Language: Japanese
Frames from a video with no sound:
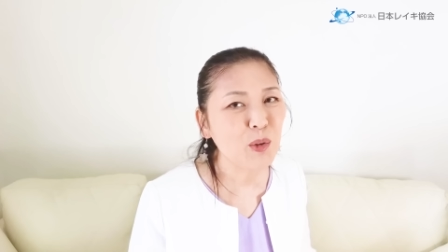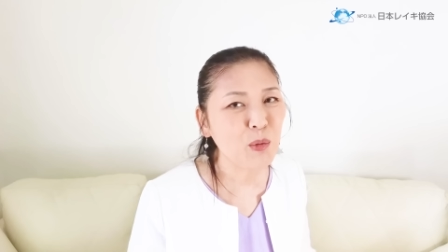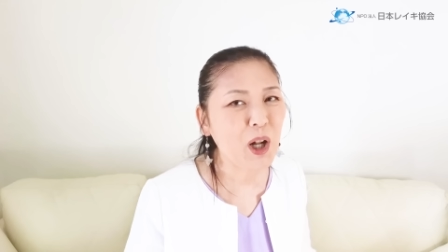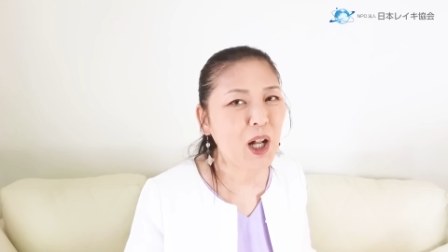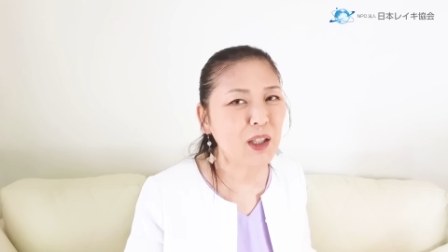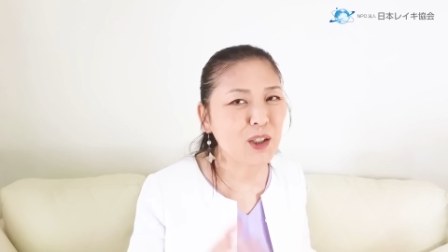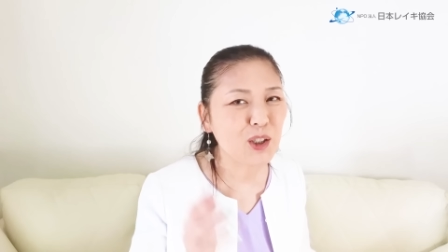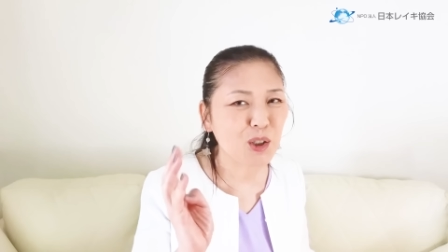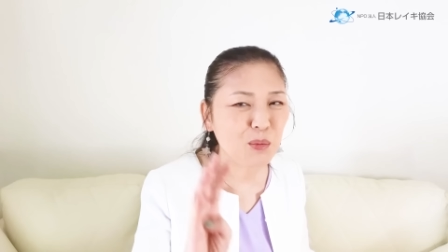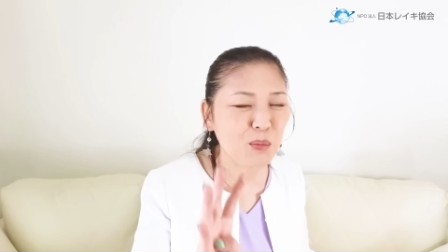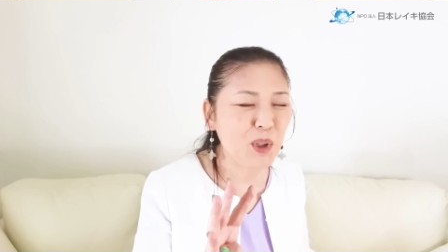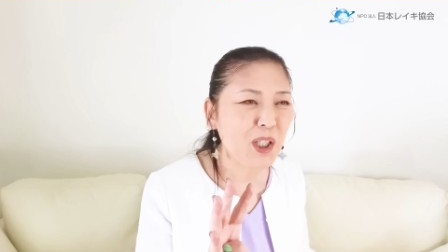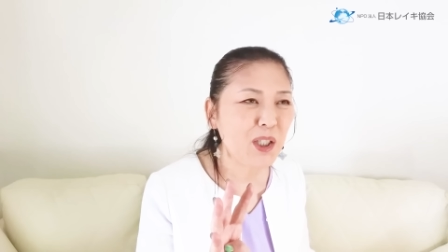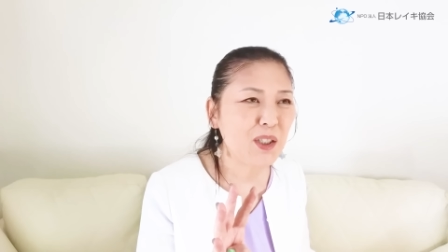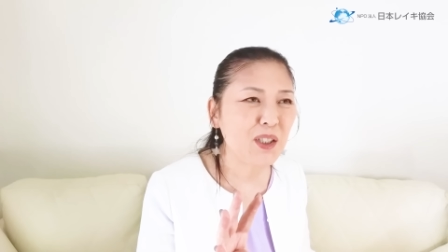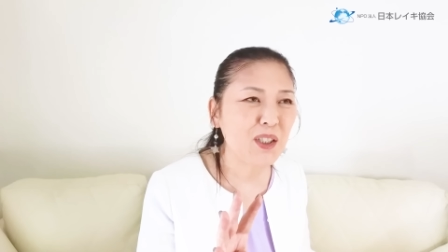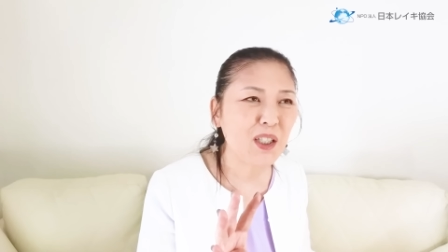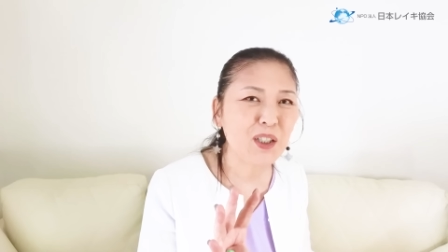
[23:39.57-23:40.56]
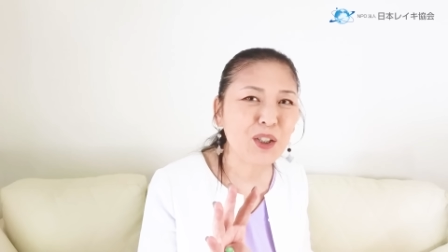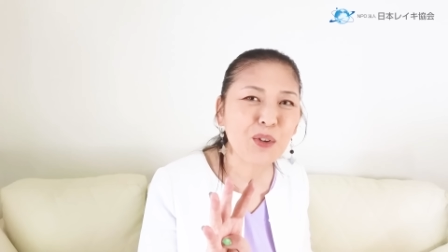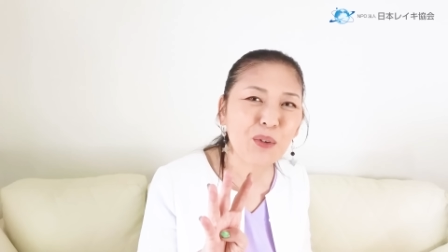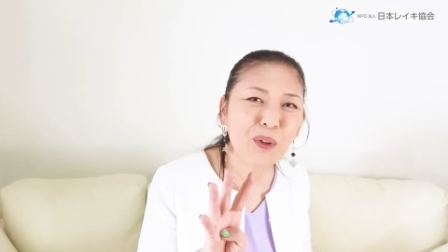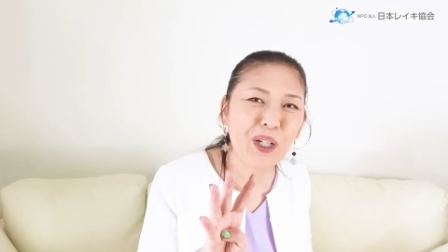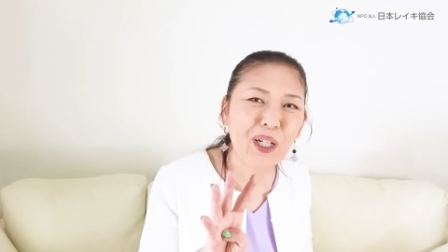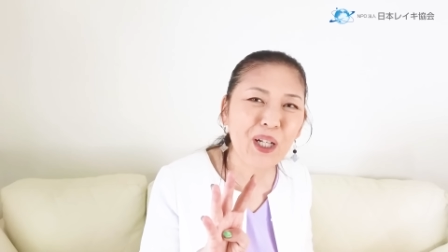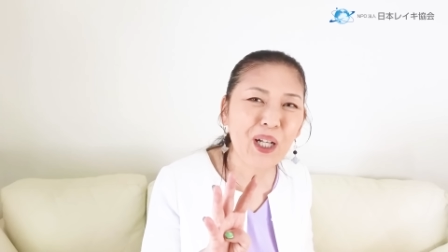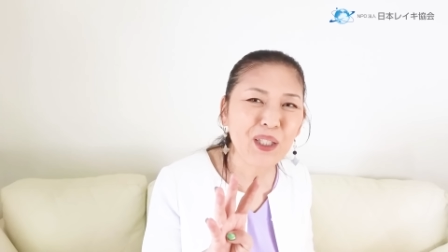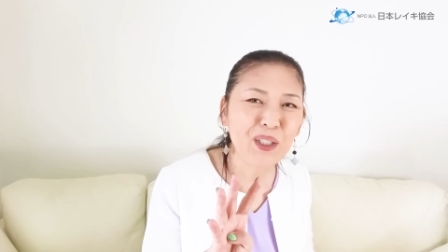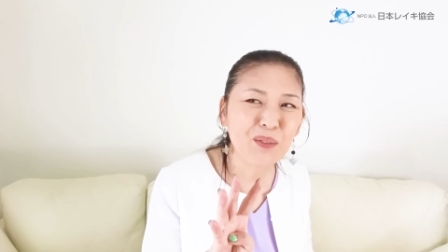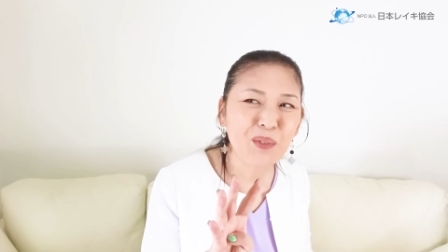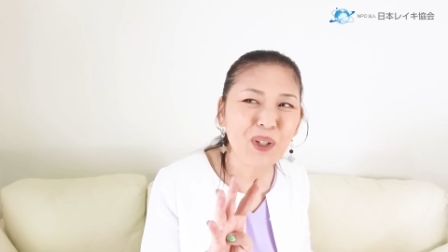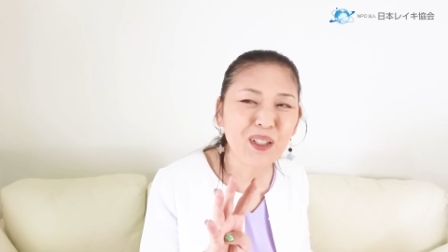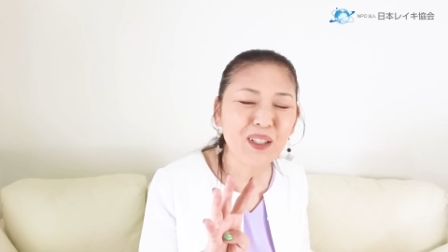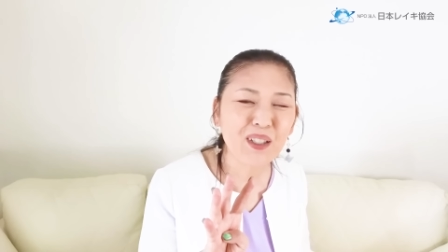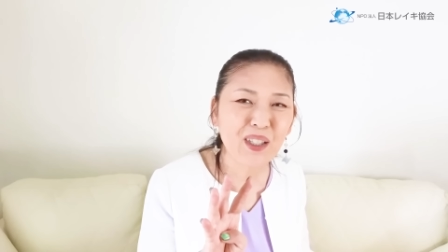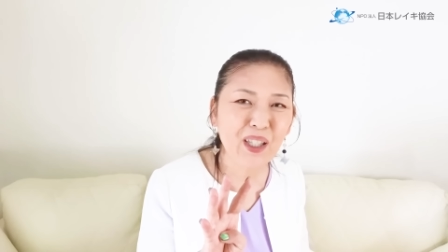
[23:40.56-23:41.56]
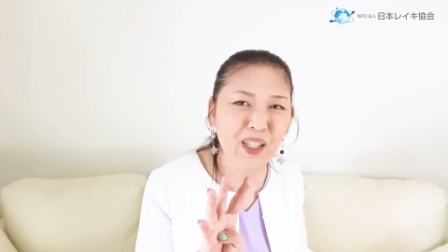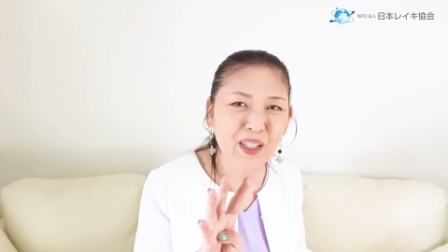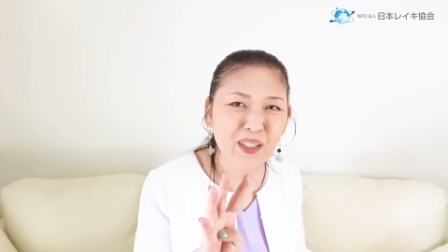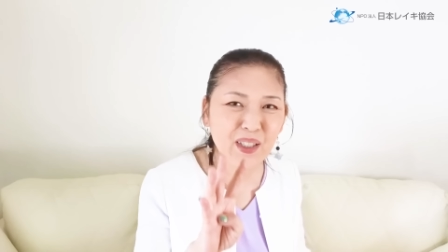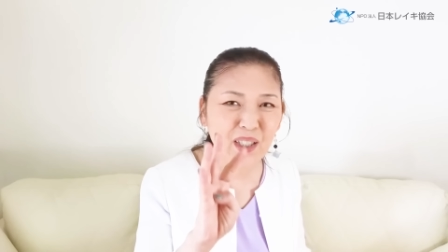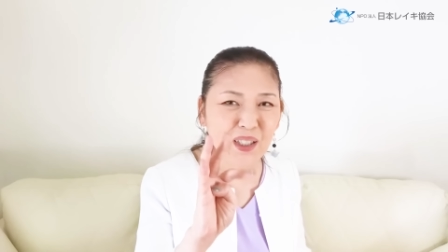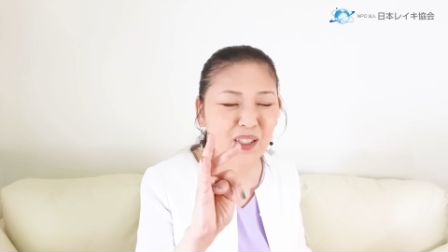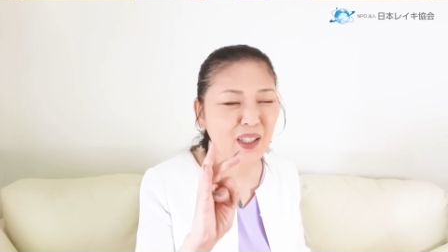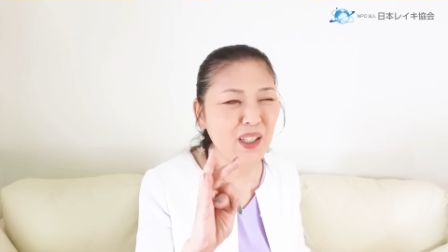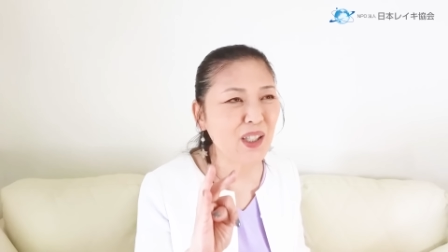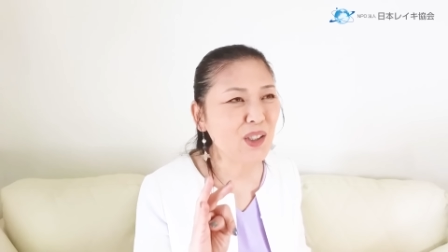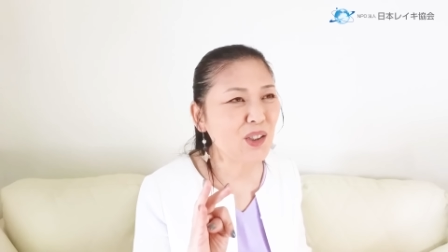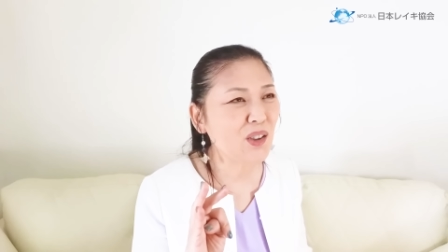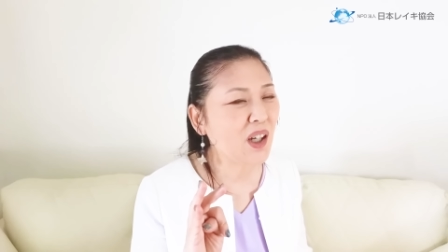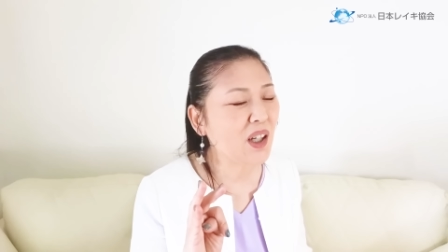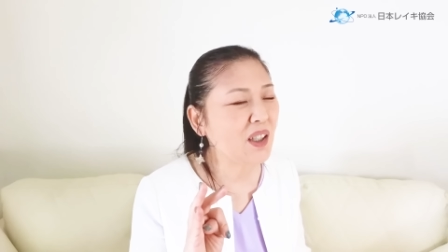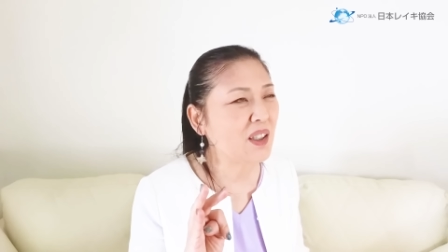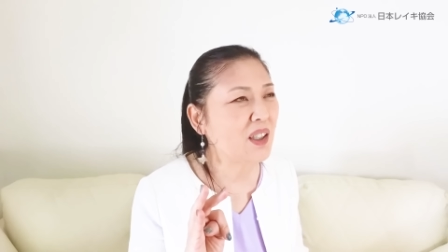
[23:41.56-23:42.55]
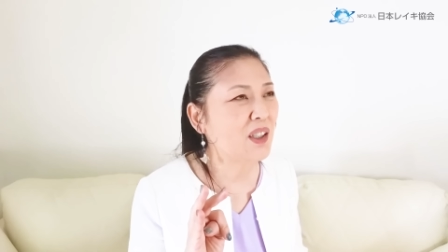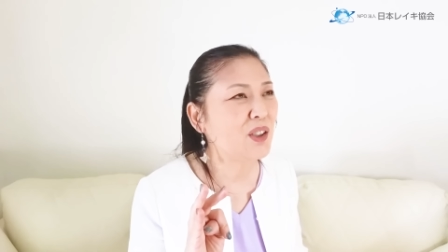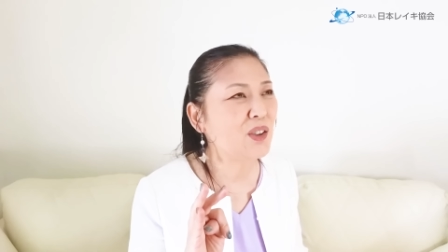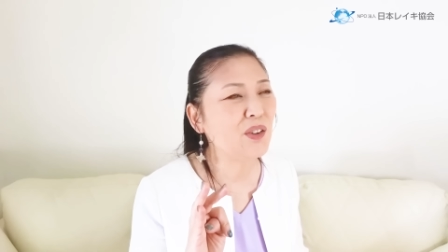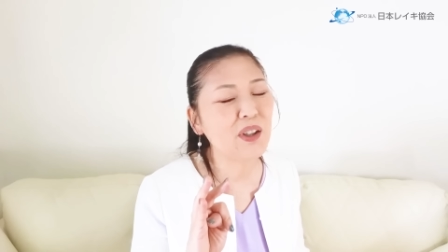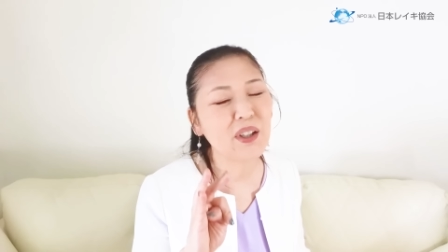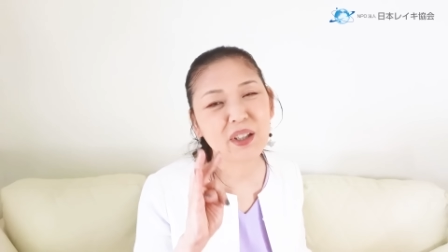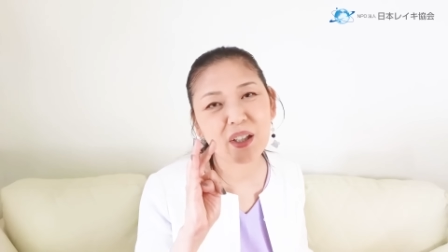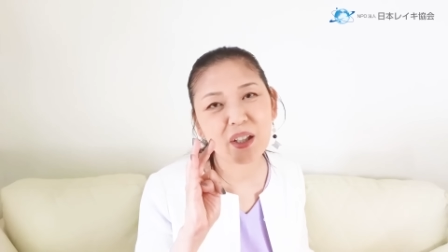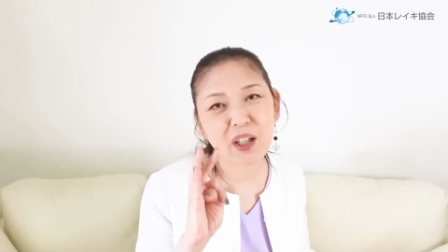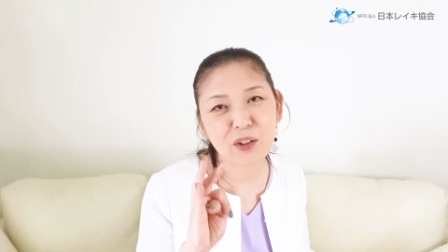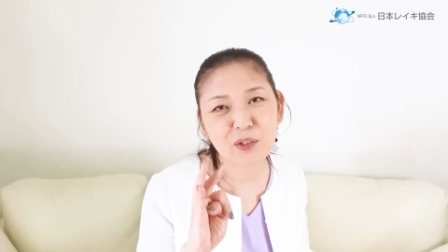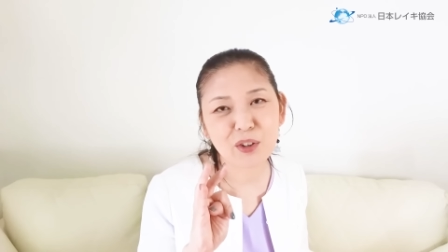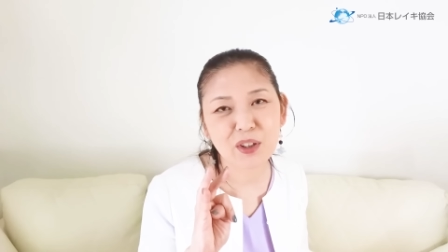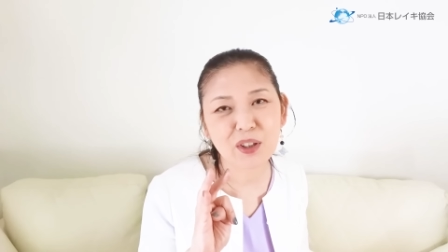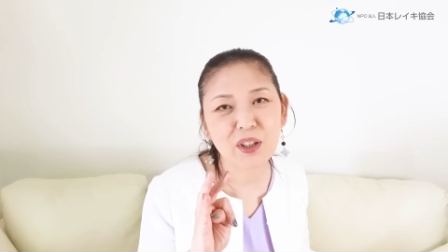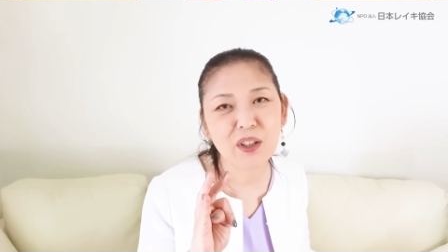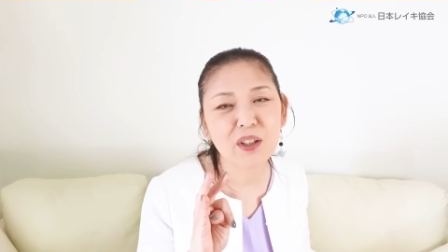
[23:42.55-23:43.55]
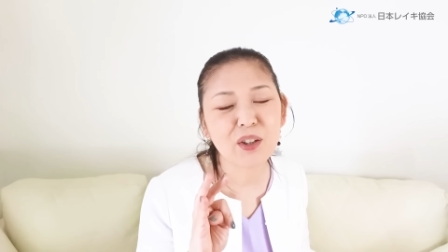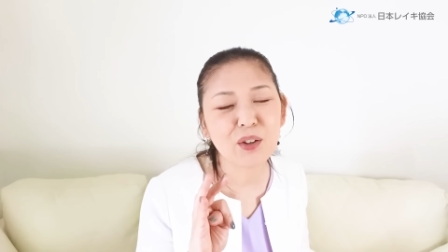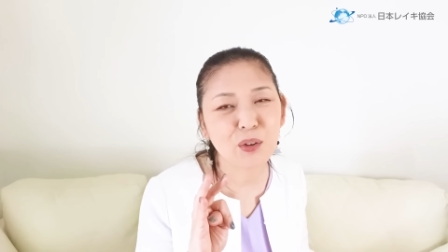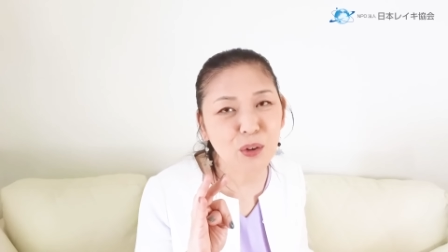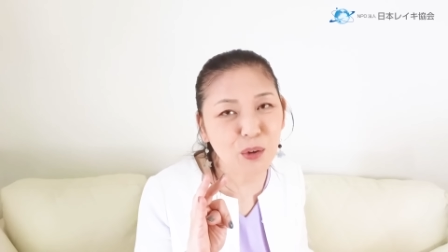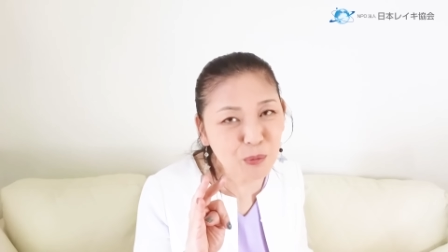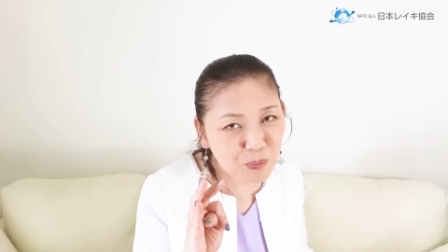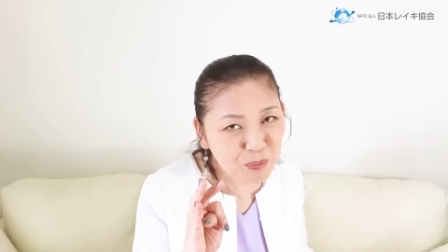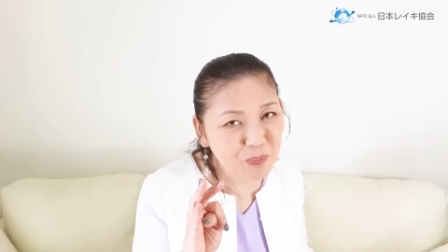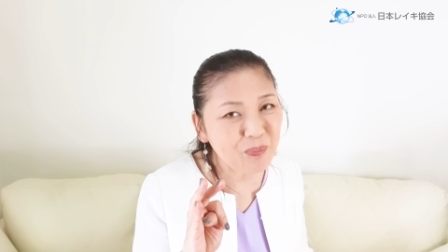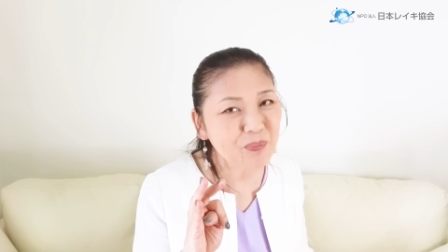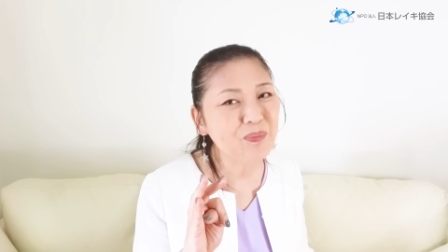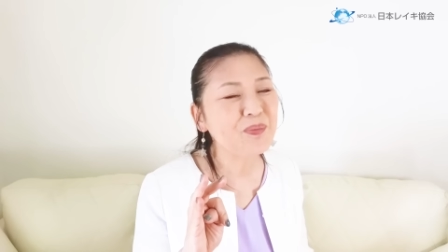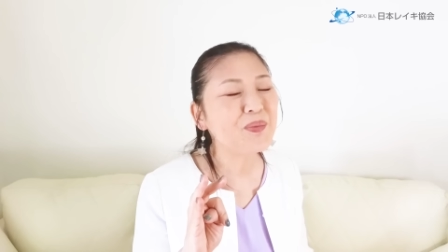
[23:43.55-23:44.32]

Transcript: まあ、発明した人から始まって、設計図書いた人や企画した人、